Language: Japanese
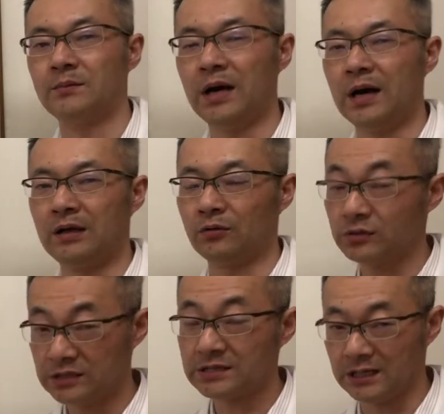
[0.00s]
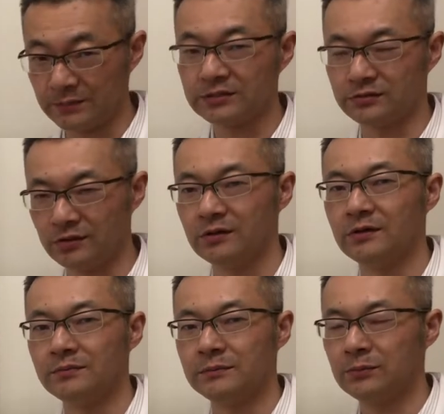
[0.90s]
まあ個人差ありますよ
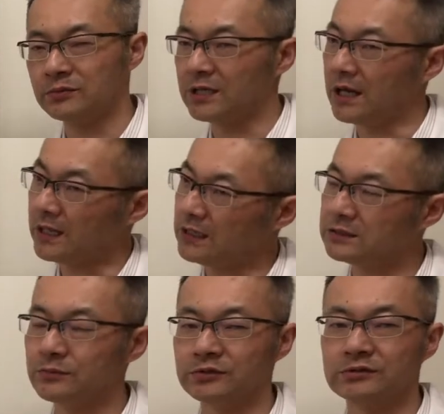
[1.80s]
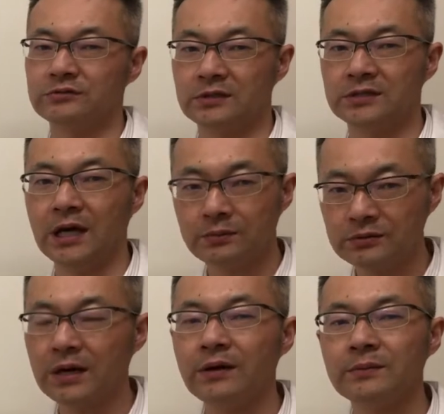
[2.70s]
でも3ヶ月もするとねだい
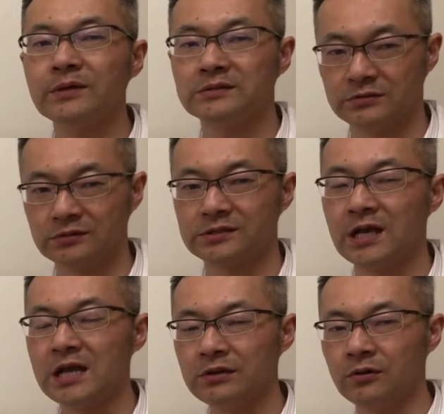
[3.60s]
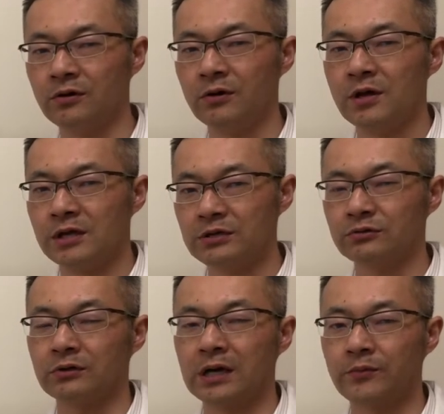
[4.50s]
ぶ変わりますよ生理の
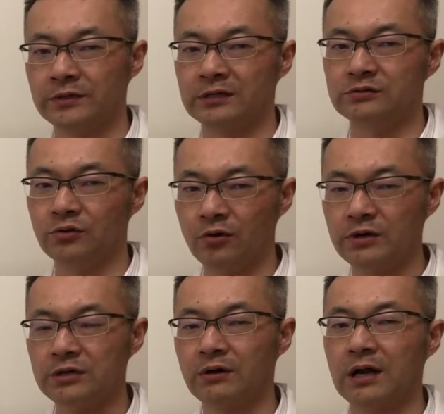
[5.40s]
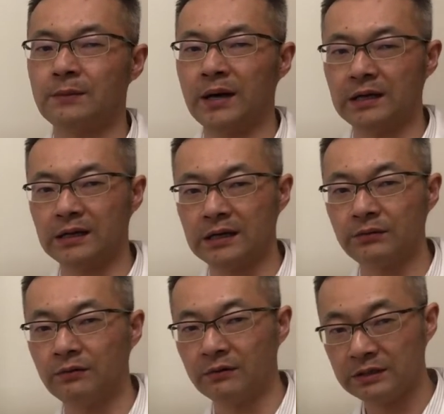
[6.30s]
色とかもね黒い色から真っ赤っか
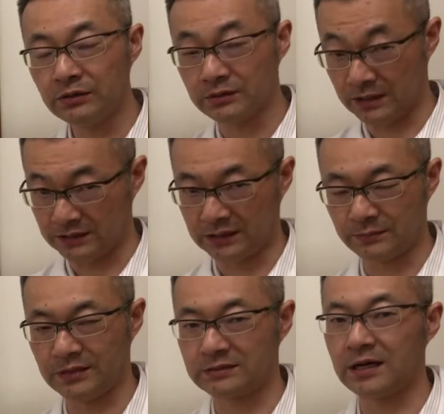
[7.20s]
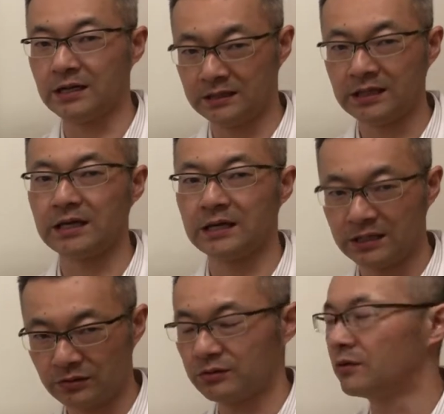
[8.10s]
の色になってきますからね大
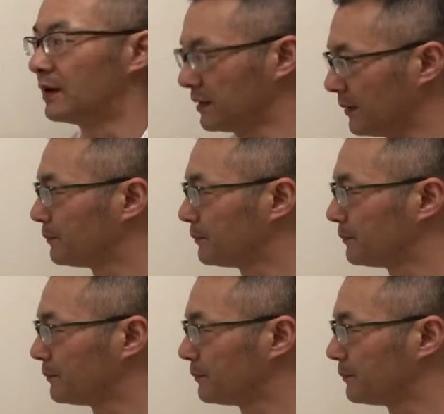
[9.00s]
概の人はね